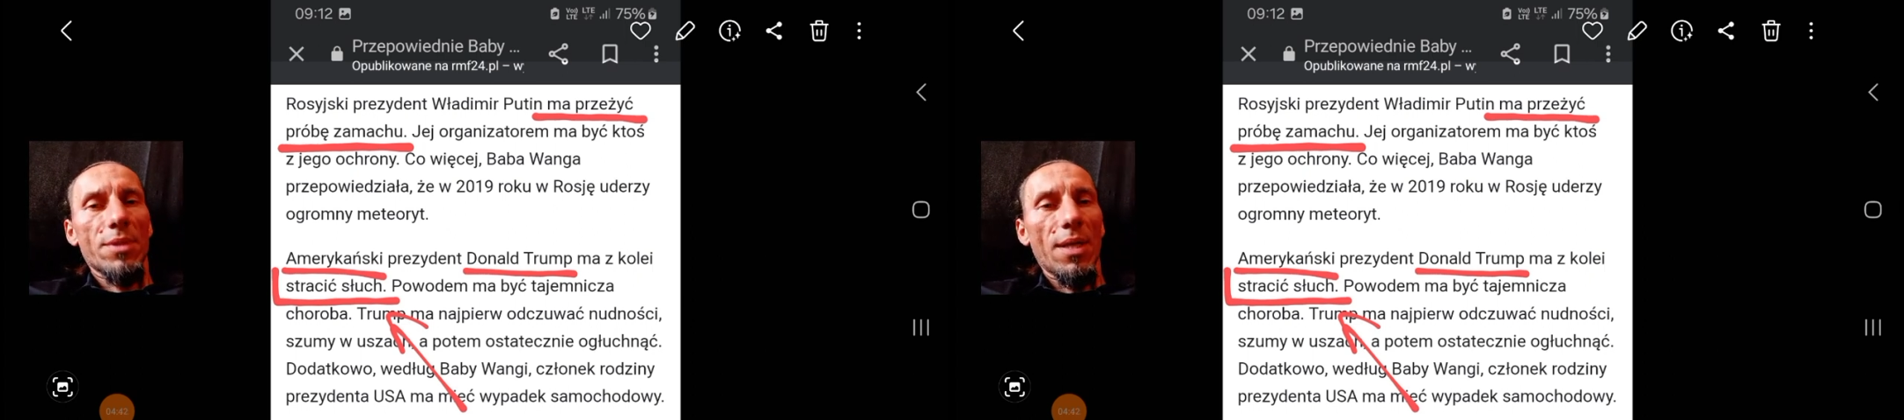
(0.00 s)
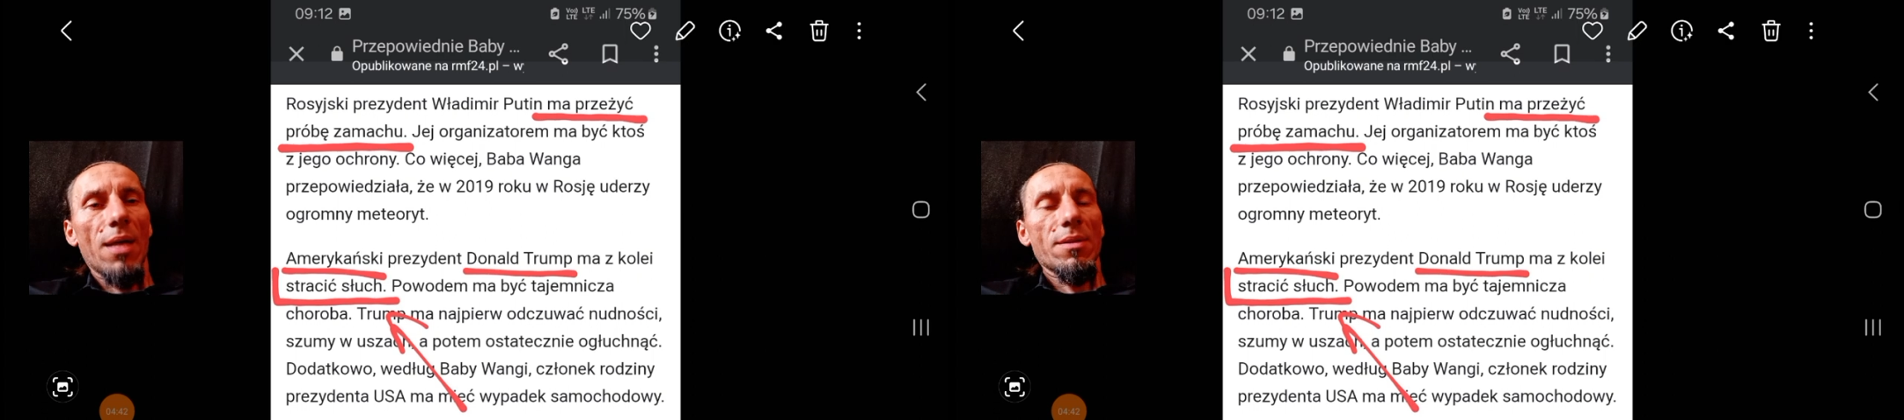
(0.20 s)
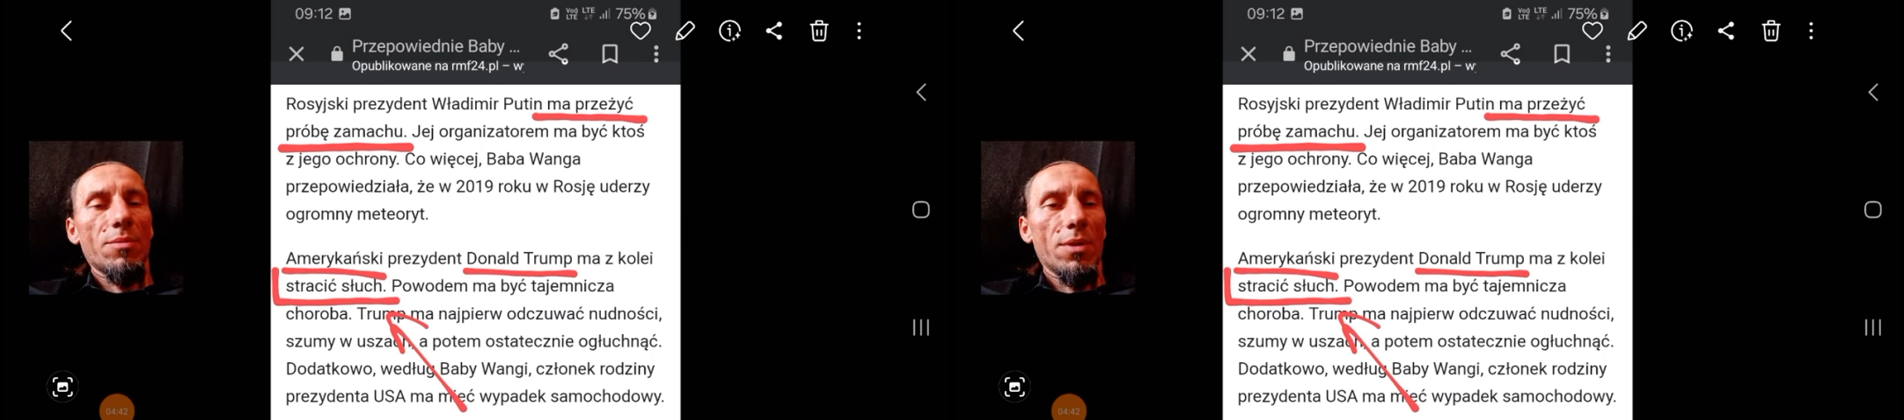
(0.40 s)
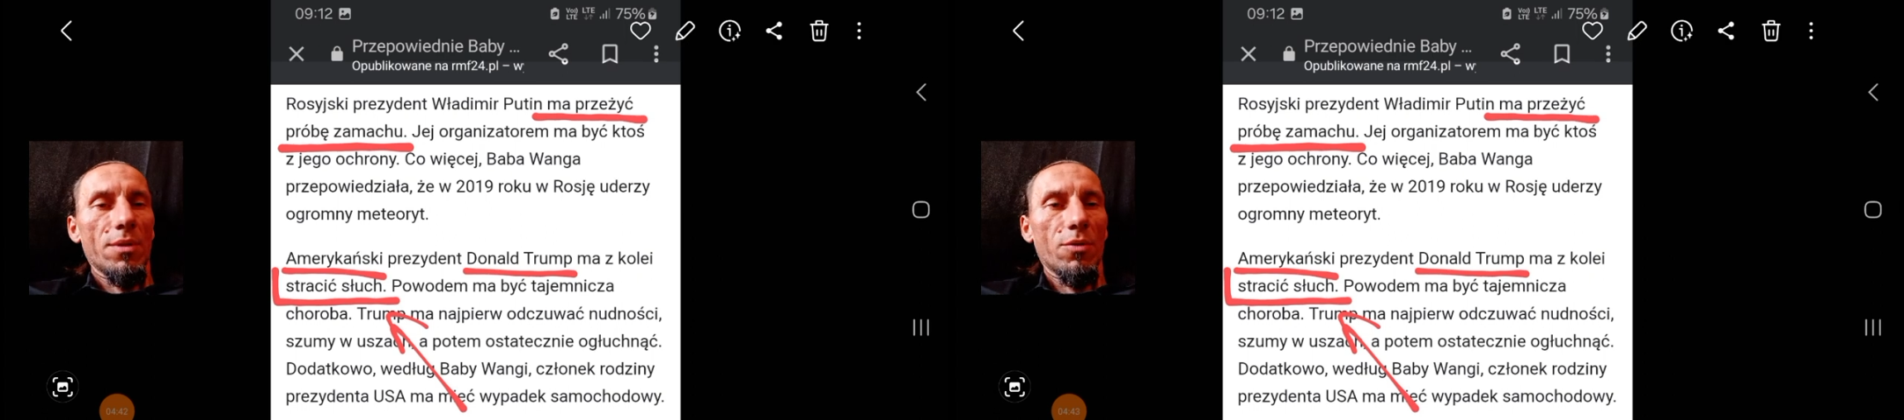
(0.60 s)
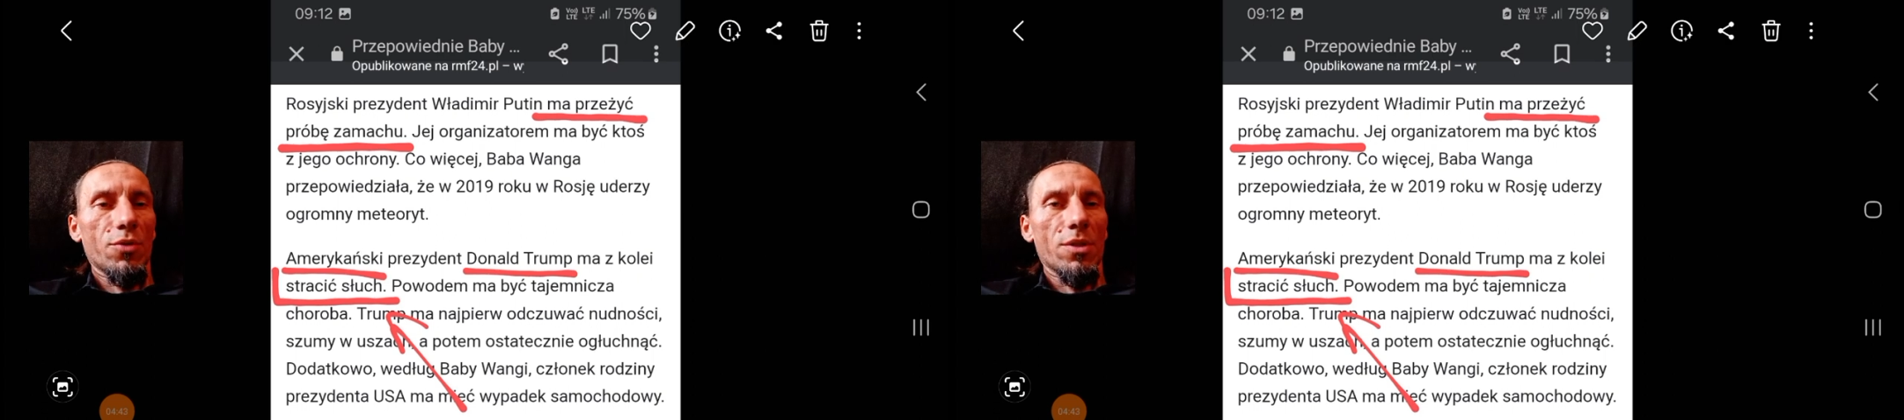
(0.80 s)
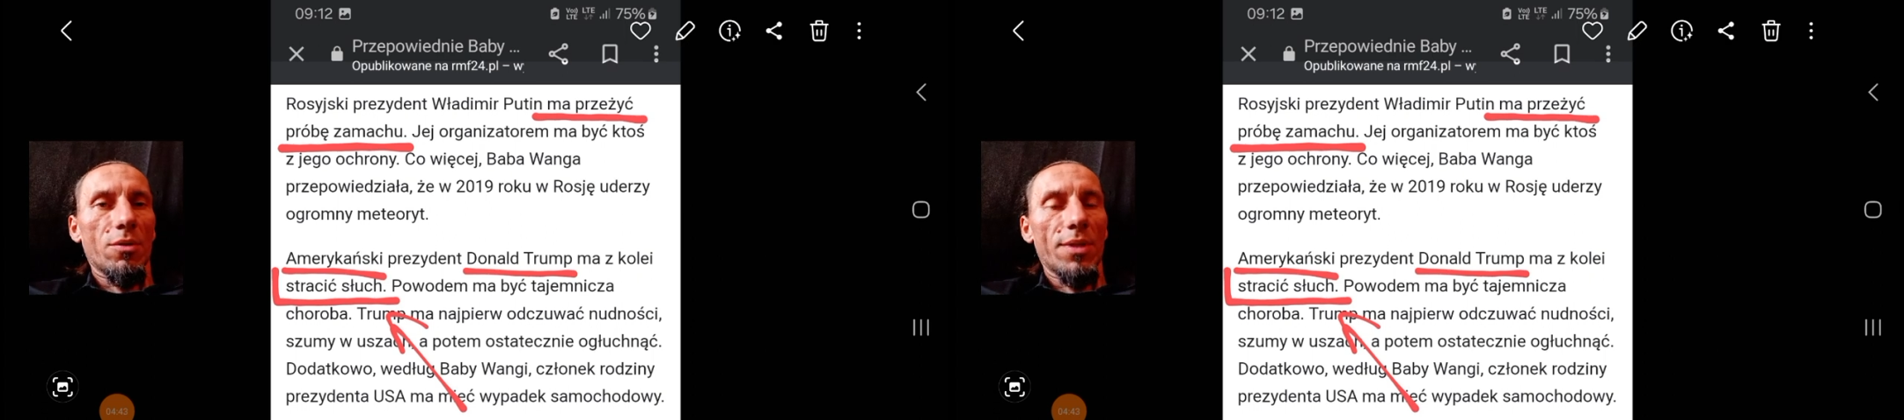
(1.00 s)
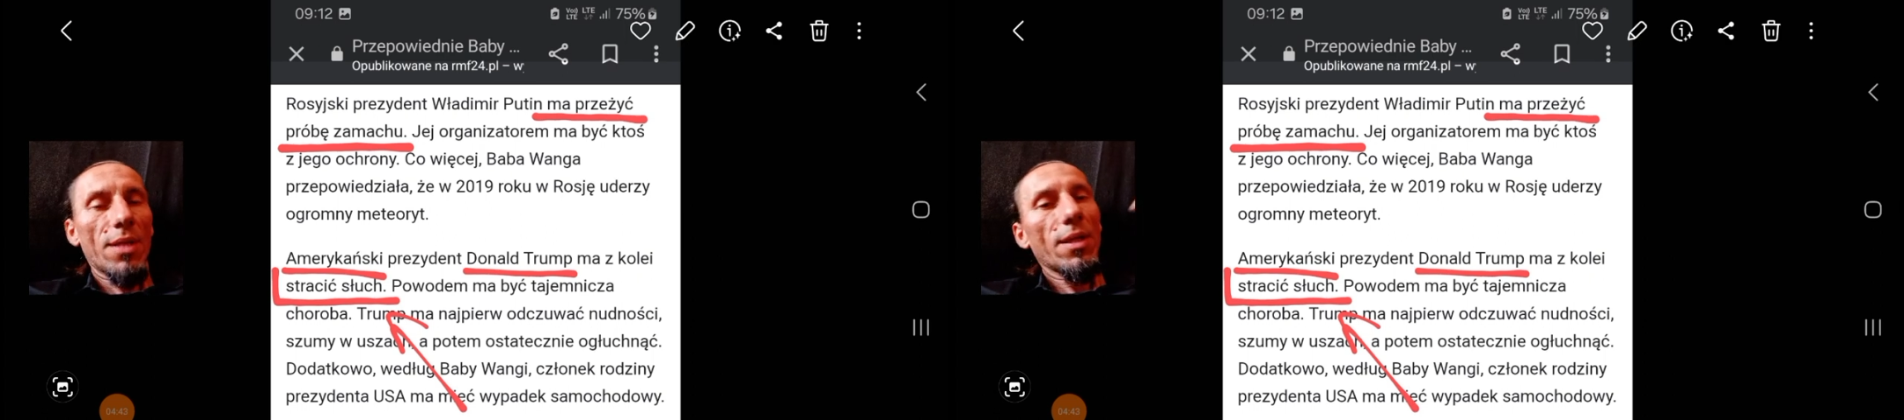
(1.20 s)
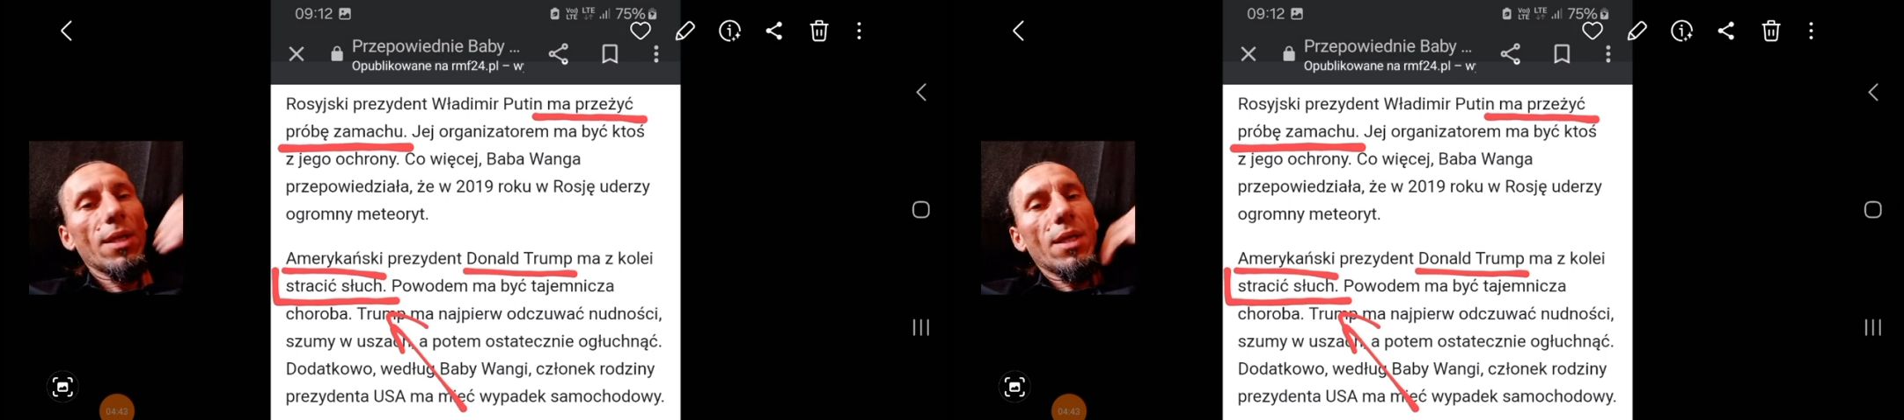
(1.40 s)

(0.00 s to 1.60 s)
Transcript: z gazem, to wszystko, tak?